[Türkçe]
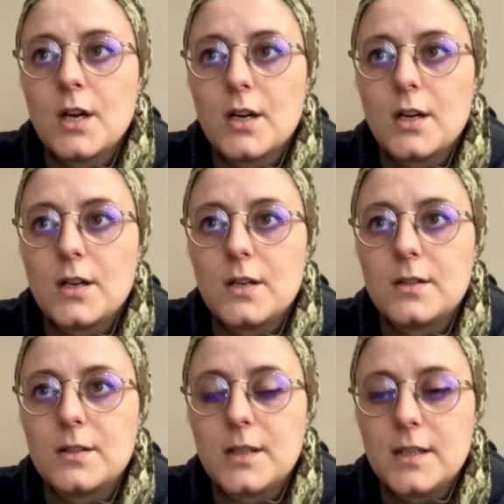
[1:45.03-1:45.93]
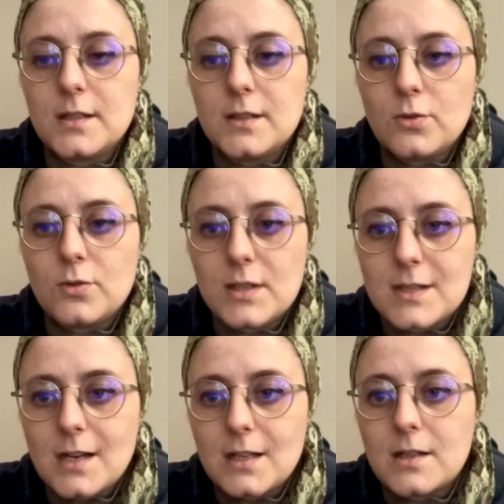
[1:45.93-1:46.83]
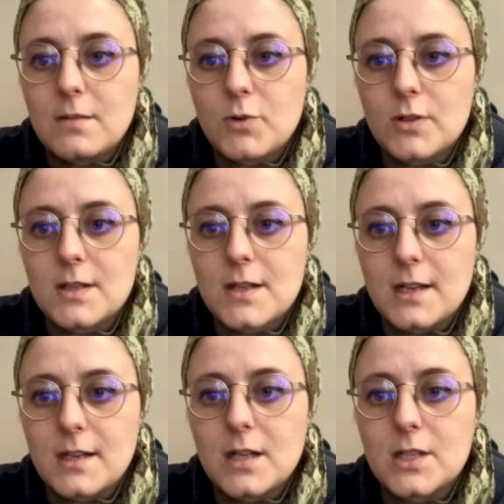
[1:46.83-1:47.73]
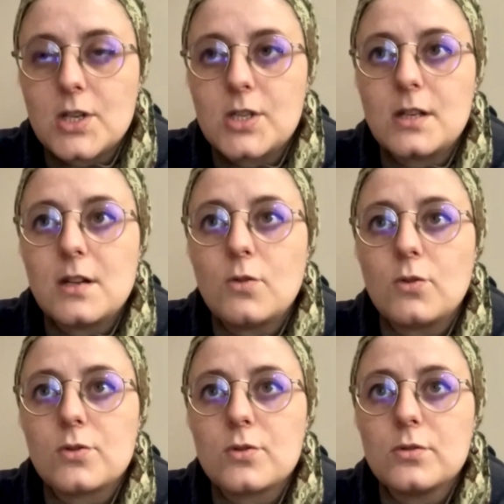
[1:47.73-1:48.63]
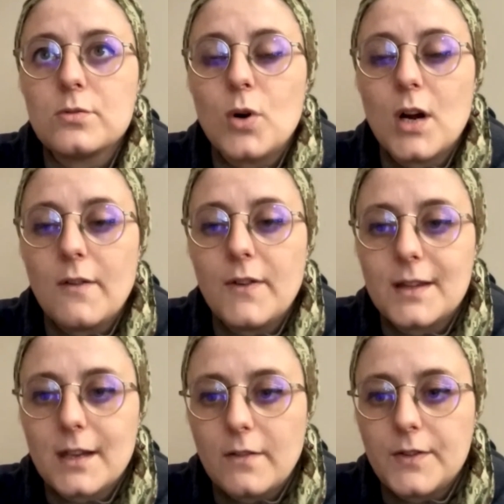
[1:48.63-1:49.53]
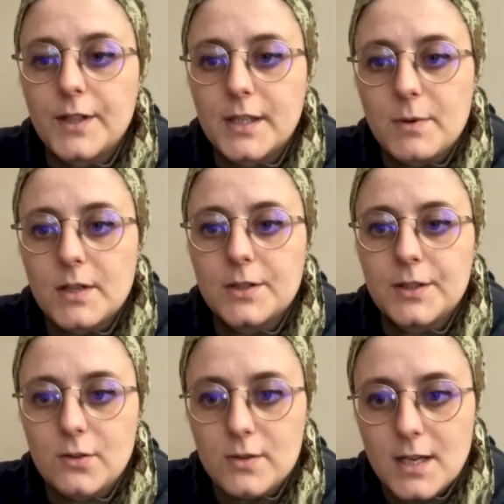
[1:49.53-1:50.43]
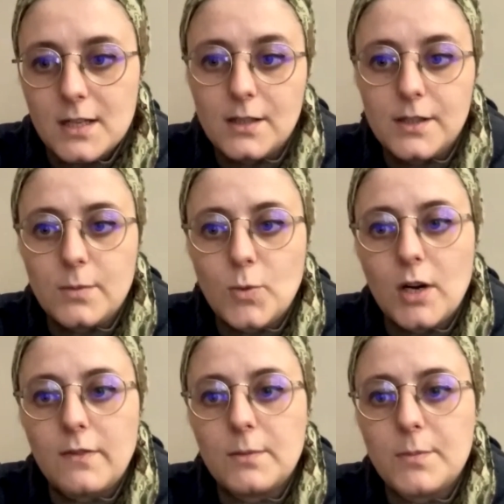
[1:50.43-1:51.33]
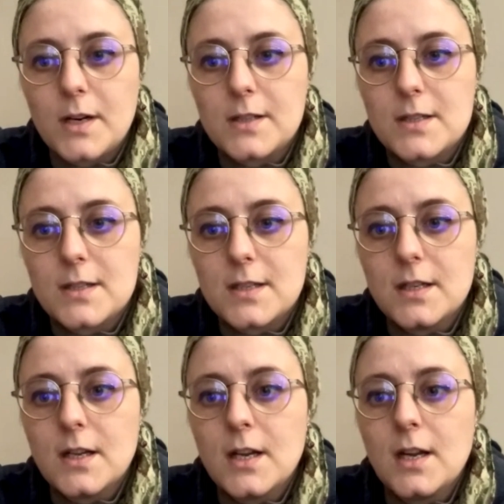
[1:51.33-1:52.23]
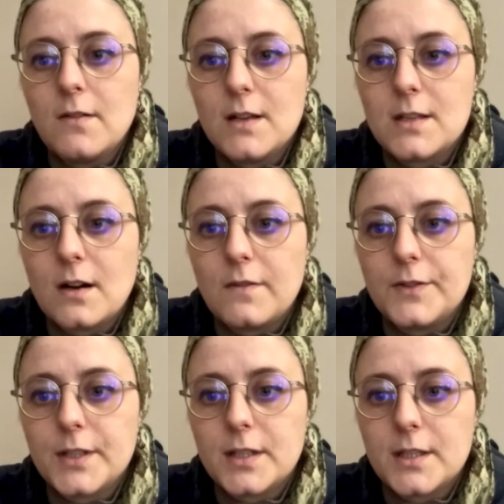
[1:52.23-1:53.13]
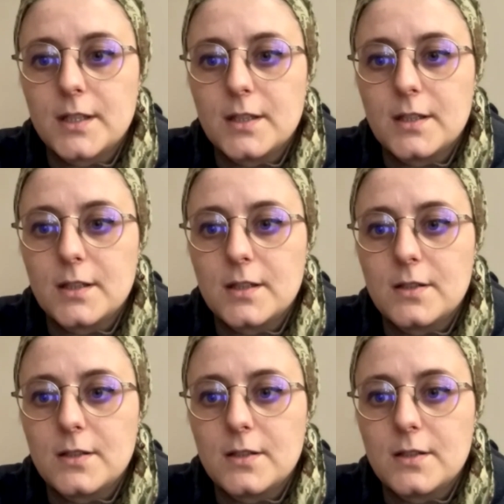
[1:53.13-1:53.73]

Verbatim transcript: Ee, ki gönül isterdeki demokrasilerde daha çeşitlilik olsun. Muhalefet tarafına da bakıldığında özellikle ana muhalefet partisi ve etrafındaki e,